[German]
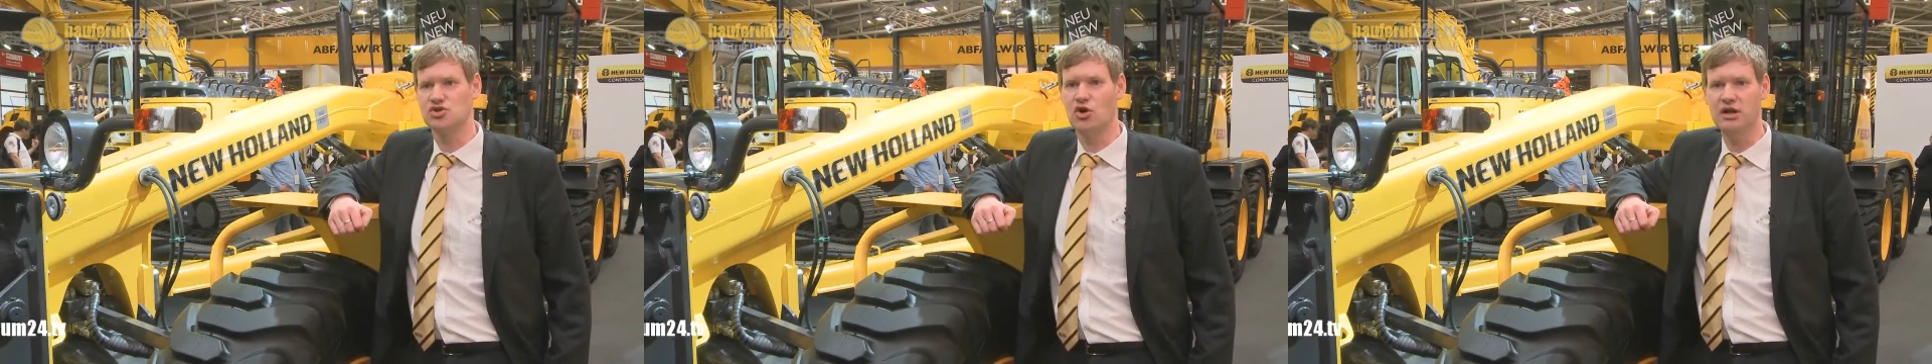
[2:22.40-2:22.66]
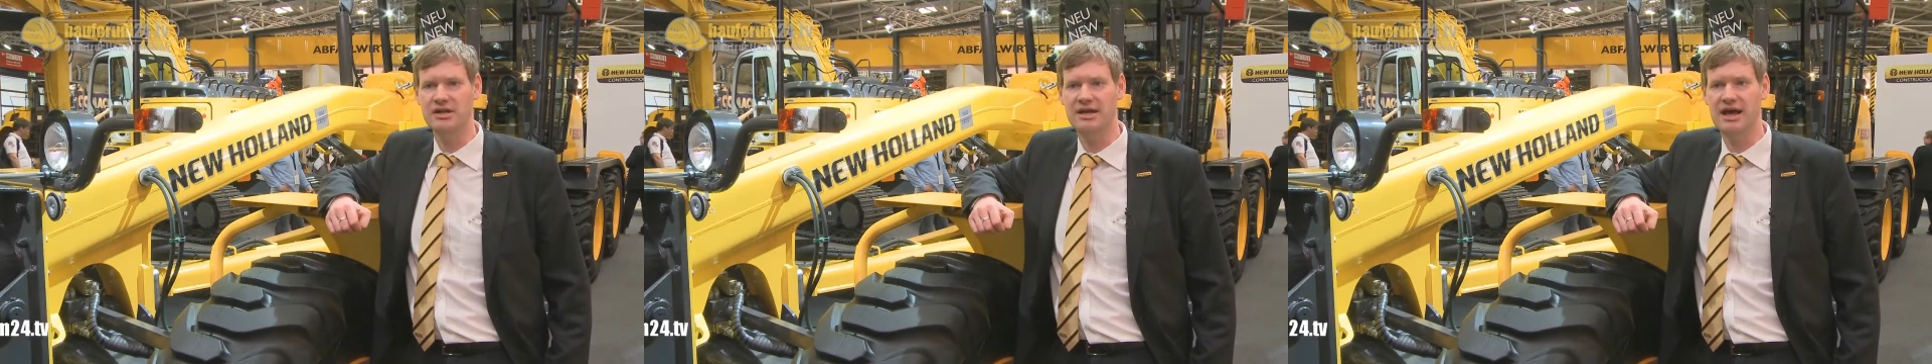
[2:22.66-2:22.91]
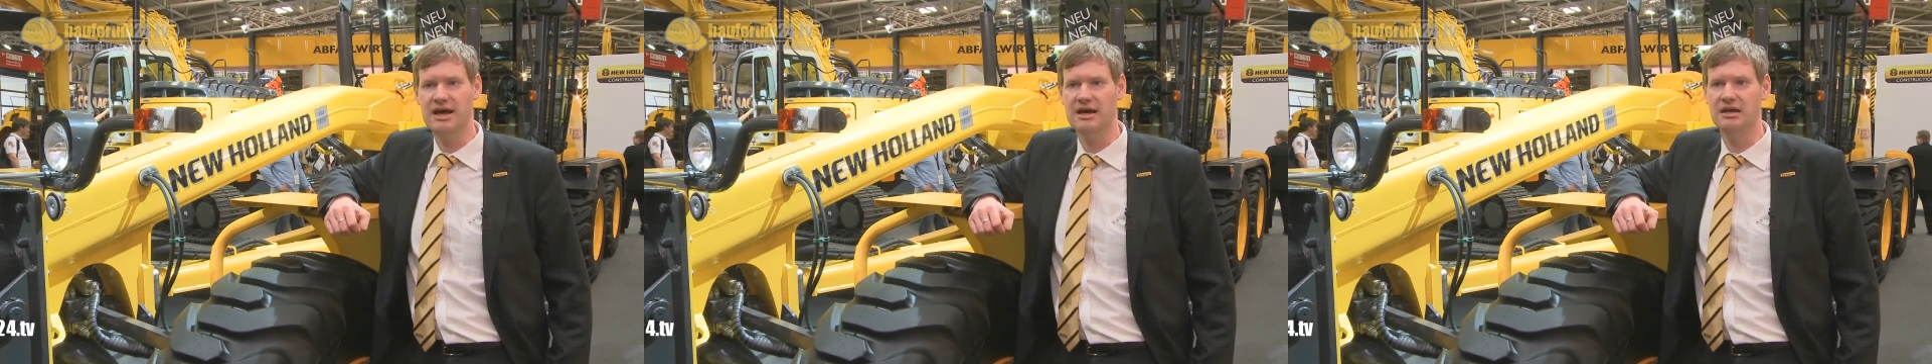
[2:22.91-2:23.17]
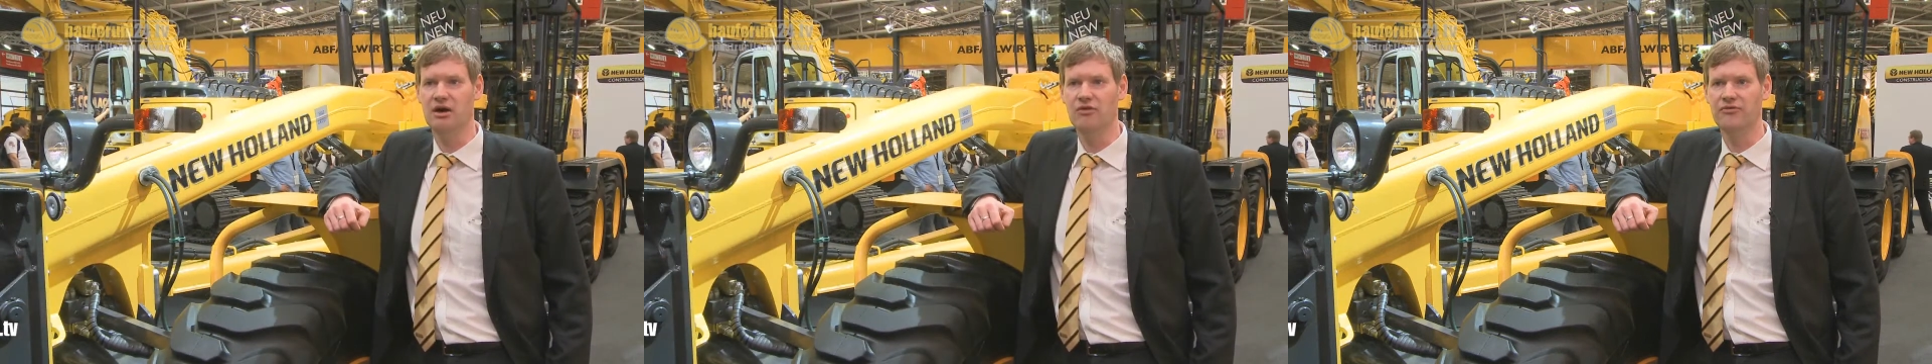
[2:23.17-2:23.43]
aus
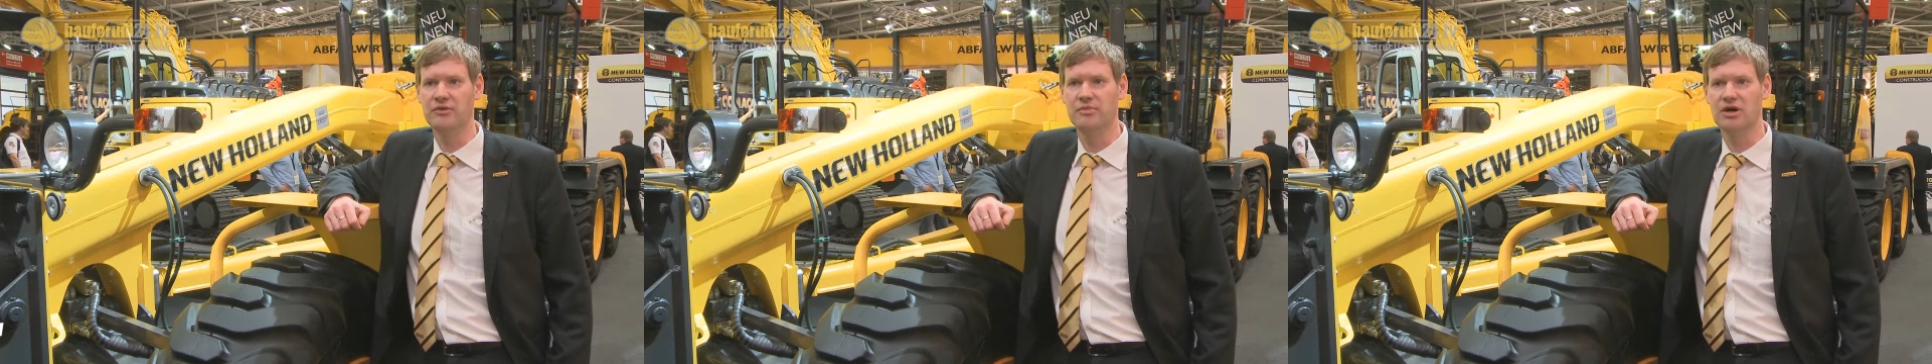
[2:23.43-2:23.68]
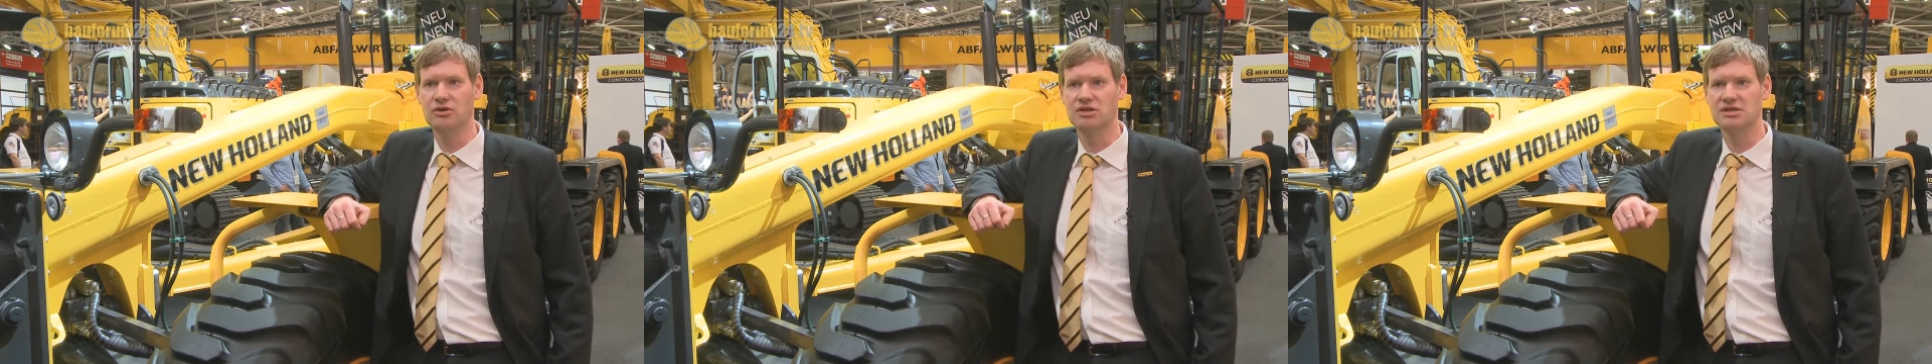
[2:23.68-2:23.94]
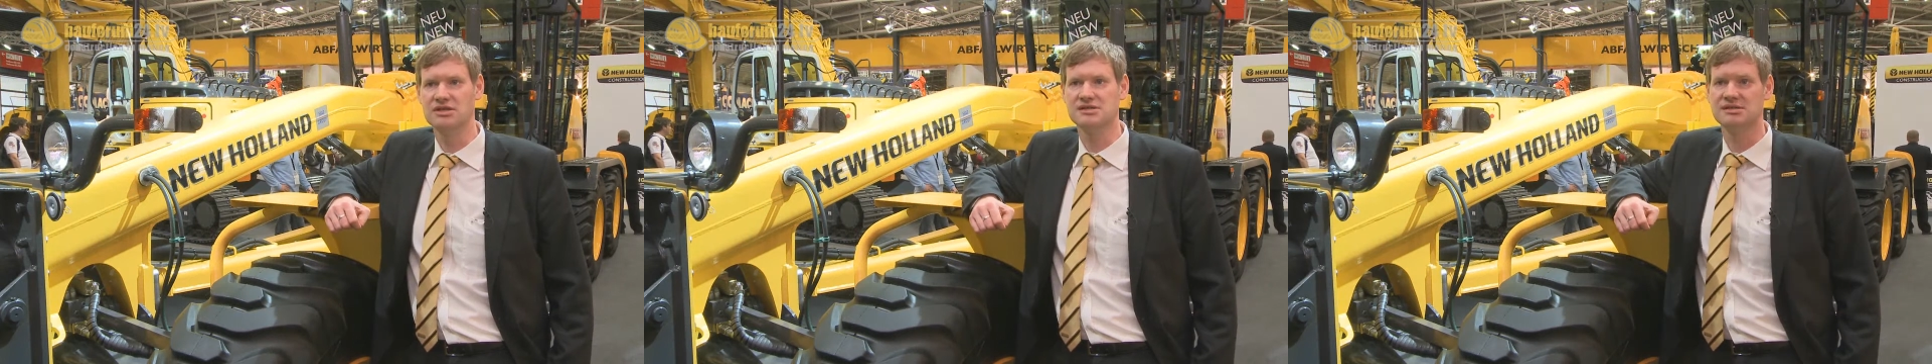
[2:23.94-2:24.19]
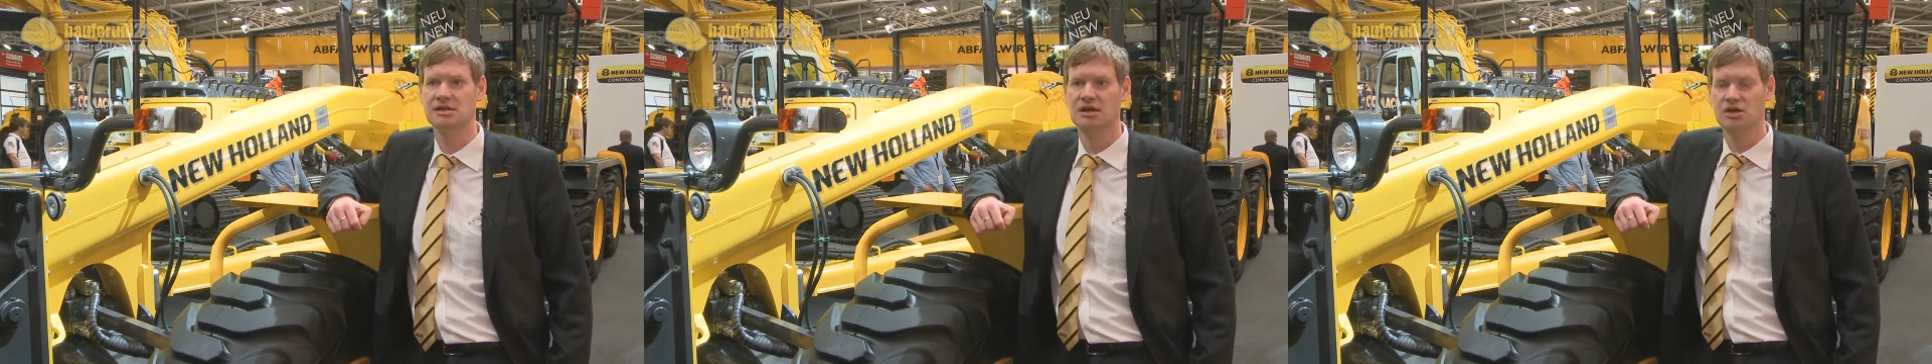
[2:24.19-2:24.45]
Rollenlagern aufgebaut ist,